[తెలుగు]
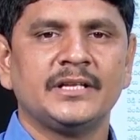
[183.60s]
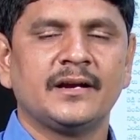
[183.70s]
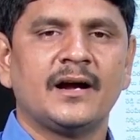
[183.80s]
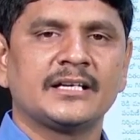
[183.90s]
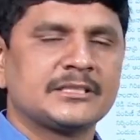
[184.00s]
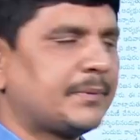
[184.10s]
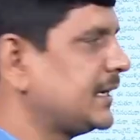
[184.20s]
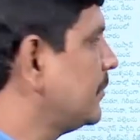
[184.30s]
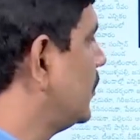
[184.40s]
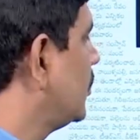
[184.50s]
ఉంది కాంగ్రెస్
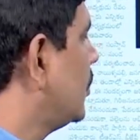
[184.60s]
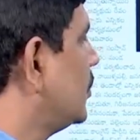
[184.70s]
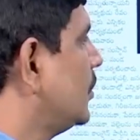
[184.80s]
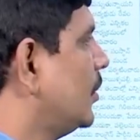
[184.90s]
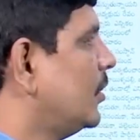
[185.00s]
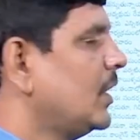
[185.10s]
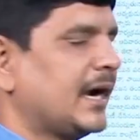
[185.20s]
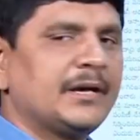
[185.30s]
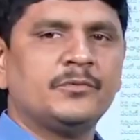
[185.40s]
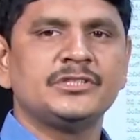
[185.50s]
పార్టీ మునుగోడులో
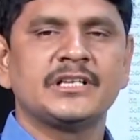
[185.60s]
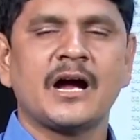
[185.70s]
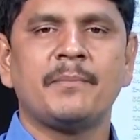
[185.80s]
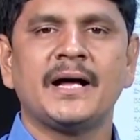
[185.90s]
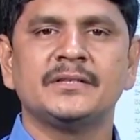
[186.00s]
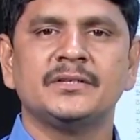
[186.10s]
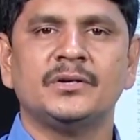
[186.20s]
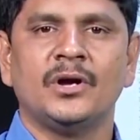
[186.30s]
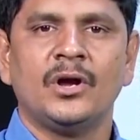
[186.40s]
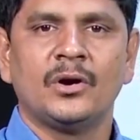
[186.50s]
అంటే హుజురాబాద్
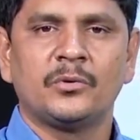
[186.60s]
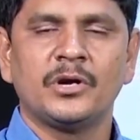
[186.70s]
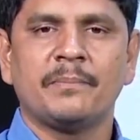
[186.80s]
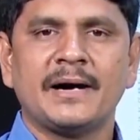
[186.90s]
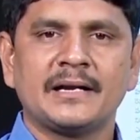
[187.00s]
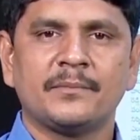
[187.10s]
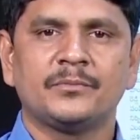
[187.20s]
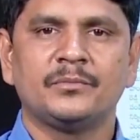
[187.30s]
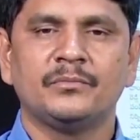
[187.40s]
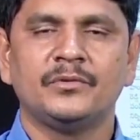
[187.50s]
గుణపాఠం
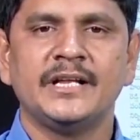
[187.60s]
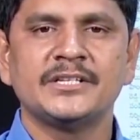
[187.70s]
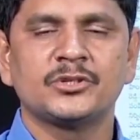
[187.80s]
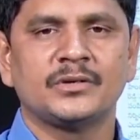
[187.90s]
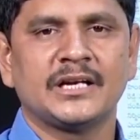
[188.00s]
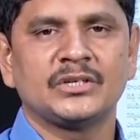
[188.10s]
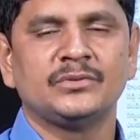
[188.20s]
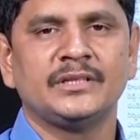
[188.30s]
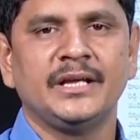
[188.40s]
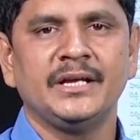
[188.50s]
నేర్చుకున్నట్లుగా
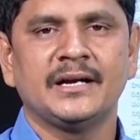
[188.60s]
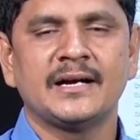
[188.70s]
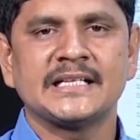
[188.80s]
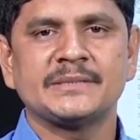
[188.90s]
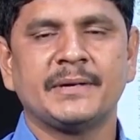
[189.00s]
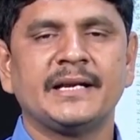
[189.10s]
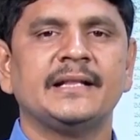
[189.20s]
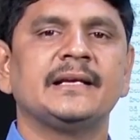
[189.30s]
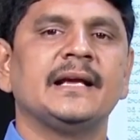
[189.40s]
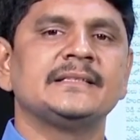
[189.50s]
ఉంది కాంగ్రెస్ పార్టీ
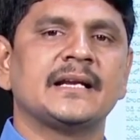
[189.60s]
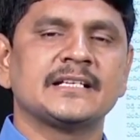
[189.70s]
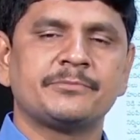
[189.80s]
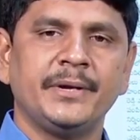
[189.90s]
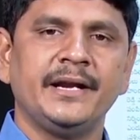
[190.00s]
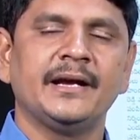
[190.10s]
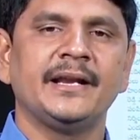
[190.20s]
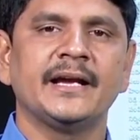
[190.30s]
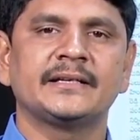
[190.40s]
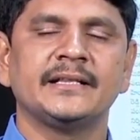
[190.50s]
అందుకే చాలా స్పీడ్గా
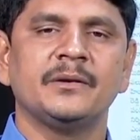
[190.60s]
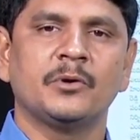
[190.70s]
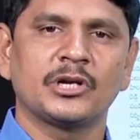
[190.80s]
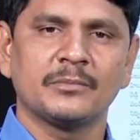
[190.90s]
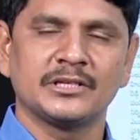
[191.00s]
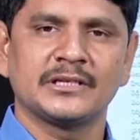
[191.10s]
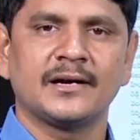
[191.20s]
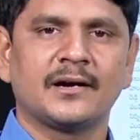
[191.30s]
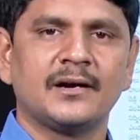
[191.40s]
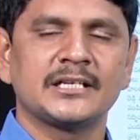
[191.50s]
రియాక్ట్ అయింది
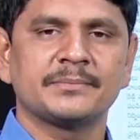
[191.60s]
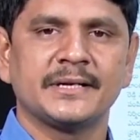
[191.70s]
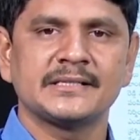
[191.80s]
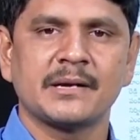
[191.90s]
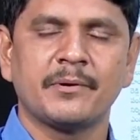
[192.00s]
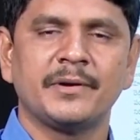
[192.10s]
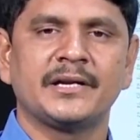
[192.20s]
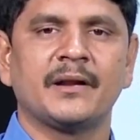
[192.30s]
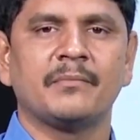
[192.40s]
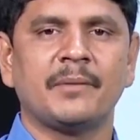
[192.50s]
మొట్టమొదటిగా కాంగ్రెస్ పార్టీ సభ
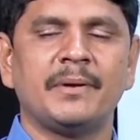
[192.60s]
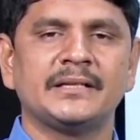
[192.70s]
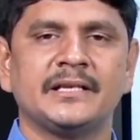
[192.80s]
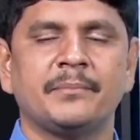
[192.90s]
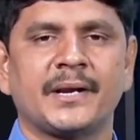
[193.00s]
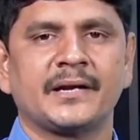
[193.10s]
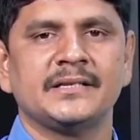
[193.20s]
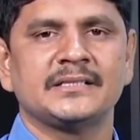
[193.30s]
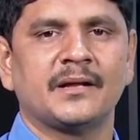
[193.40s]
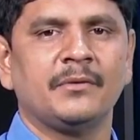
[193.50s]
పెట్టడం అభ్యర్థిని
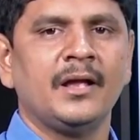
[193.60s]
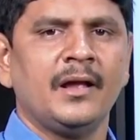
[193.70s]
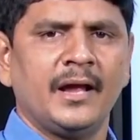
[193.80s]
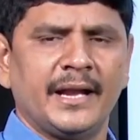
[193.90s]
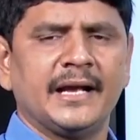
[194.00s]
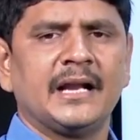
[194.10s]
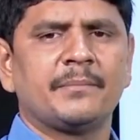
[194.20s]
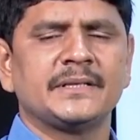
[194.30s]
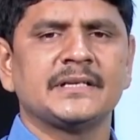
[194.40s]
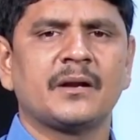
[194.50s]
ప్రకటించడం ఎన్నికల
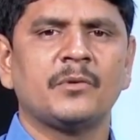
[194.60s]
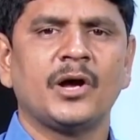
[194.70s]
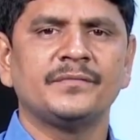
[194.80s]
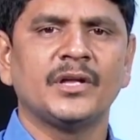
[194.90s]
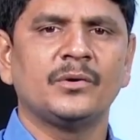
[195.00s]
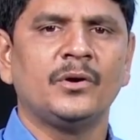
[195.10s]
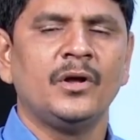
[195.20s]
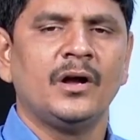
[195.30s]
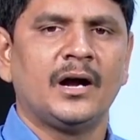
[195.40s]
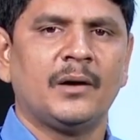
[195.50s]
ప్రచారంలో అందరూ
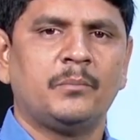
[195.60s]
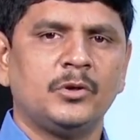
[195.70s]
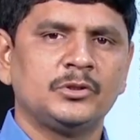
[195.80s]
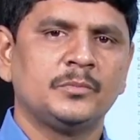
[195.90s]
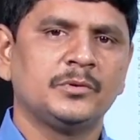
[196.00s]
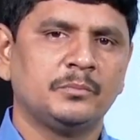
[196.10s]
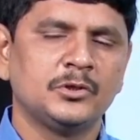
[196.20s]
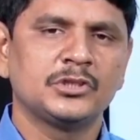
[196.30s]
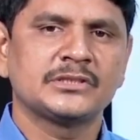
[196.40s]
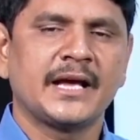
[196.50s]
బూత్
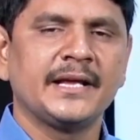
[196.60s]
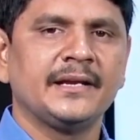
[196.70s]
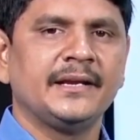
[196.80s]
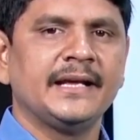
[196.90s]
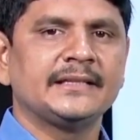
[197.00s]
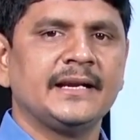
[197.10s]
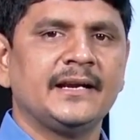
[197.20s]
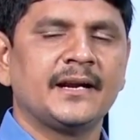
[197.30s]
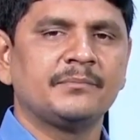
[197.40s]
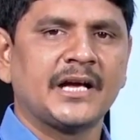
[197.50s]
బూత్ స్థాయికి నేతలు
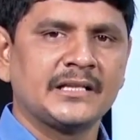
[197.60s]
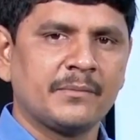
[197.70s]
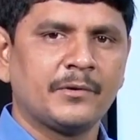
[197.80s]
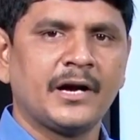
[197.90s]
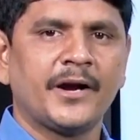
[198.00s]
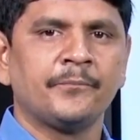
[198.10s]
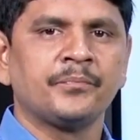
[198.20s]
వెళ్ళడం దాదాపుగా